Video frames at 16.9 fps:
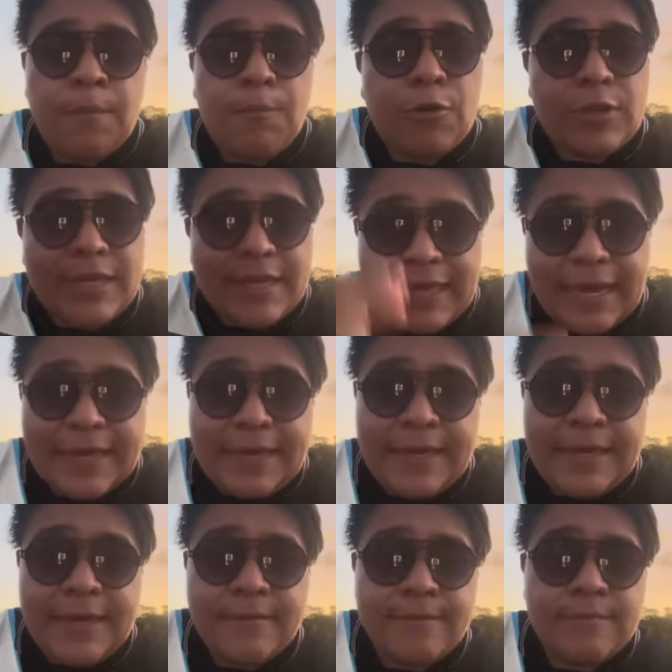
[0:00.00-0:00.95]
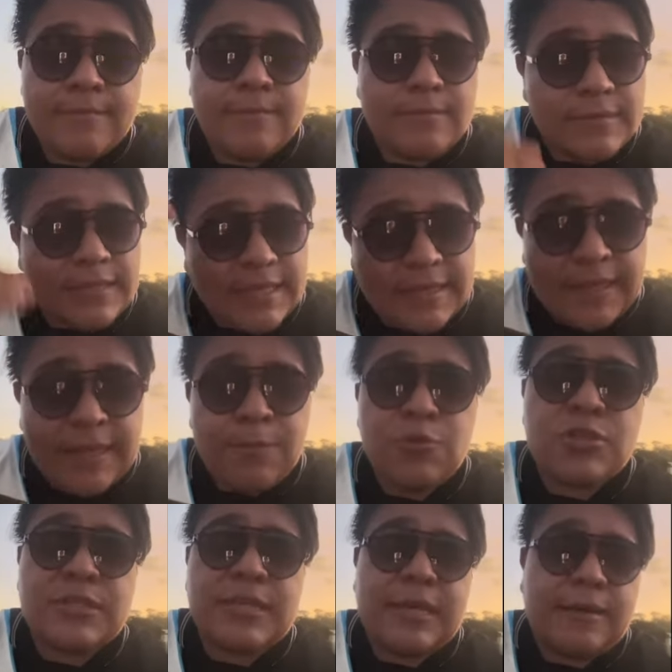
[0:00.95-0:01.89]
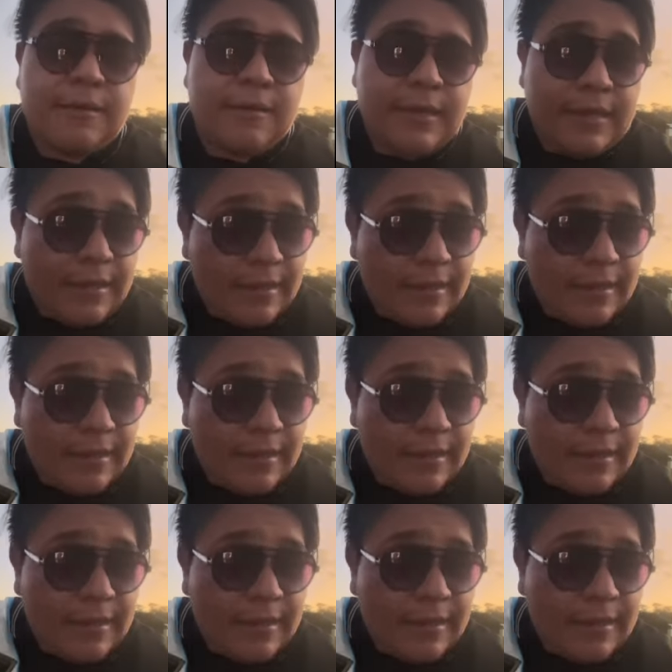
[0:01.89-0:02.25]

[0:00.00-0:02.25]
Porque de aquí tenemos que